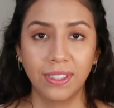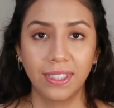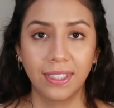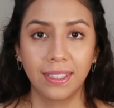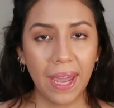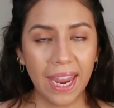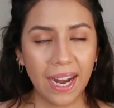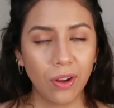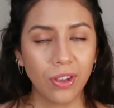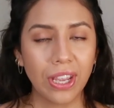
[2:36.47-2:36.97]

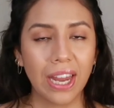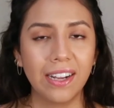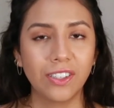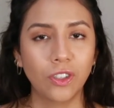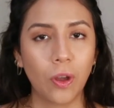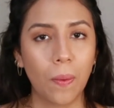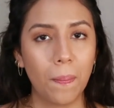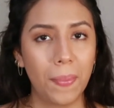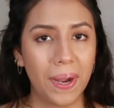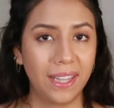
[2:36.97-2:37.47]
Pero ya les
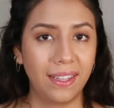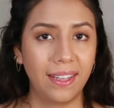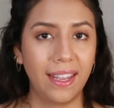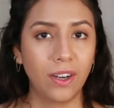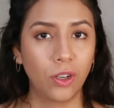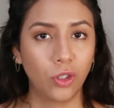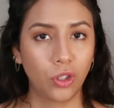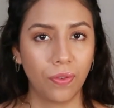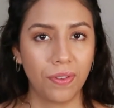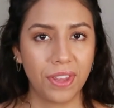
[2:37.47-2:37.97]
compartí
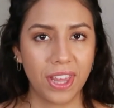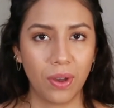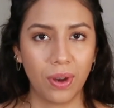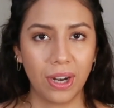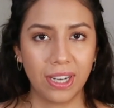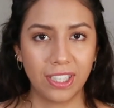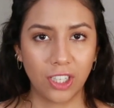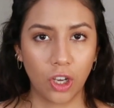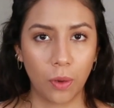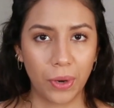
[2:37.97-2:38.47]
en otro video
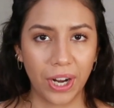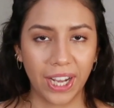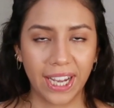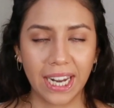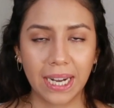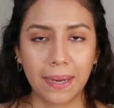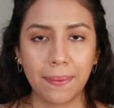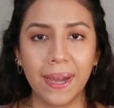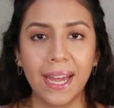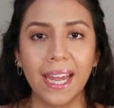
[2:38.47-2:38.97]
que les dejo por
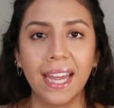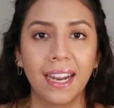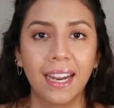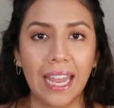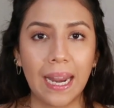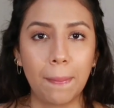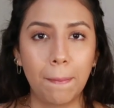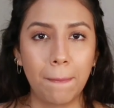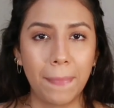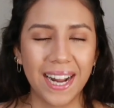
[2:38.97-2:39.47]
acá arriba
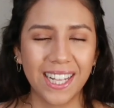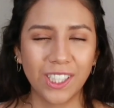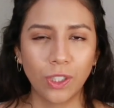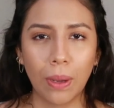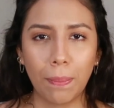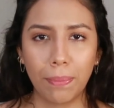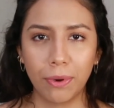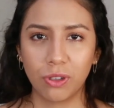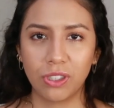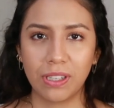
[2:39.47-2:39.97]
el precio
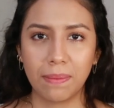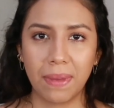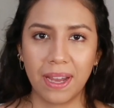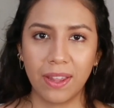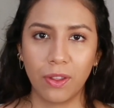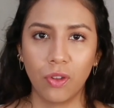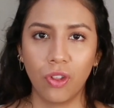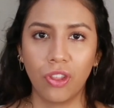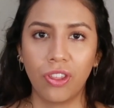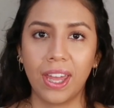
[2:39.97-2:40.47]

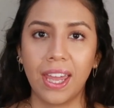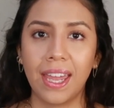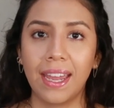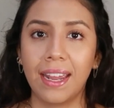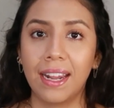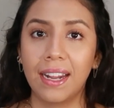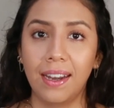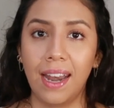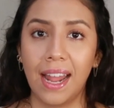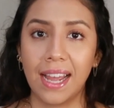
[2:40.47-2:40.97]
aproximado
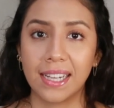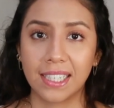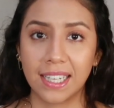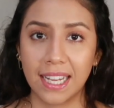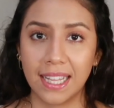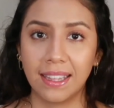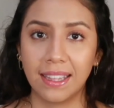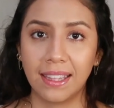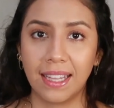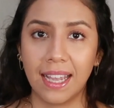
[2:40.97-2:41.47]
de las
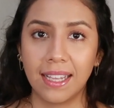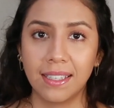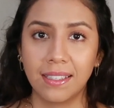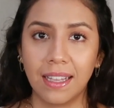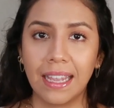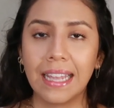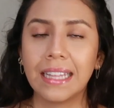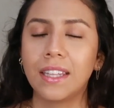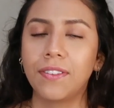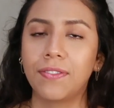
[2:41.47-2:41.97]
rentas
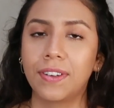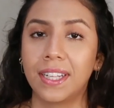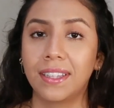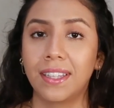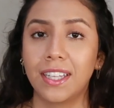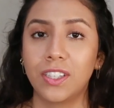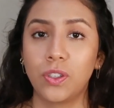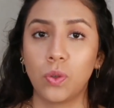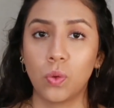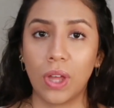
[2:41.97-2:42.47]
en
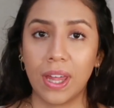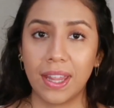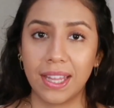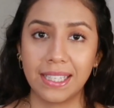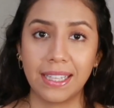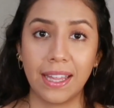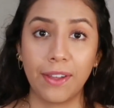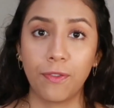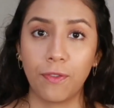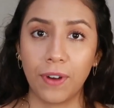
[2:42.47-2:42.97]
diferentes
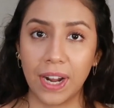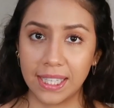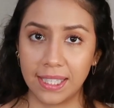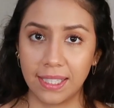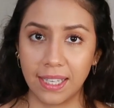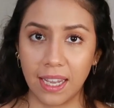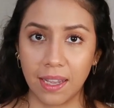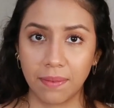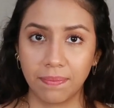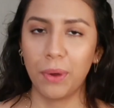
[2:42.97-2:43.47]
ciudades de
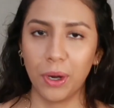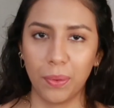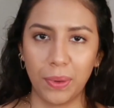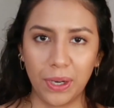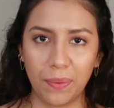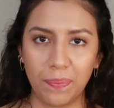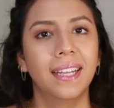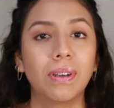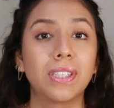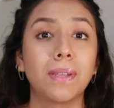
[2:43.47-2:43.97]
Francia. Pero
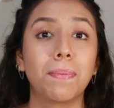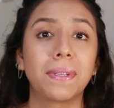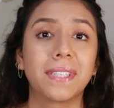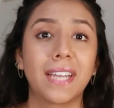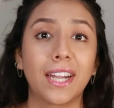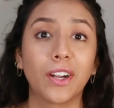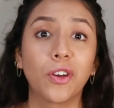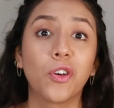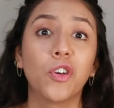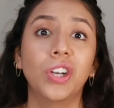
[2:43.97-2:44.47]
bueno, vamos a
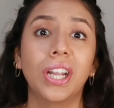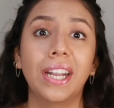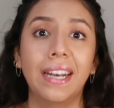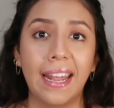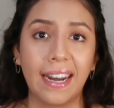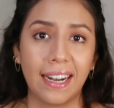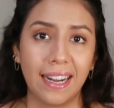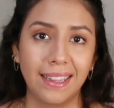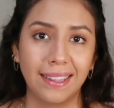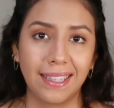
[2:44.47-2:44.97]
empezar con
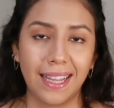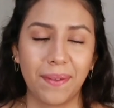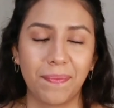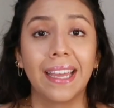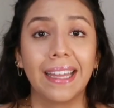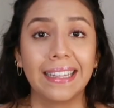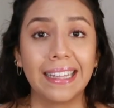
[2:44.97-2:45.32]
la renta.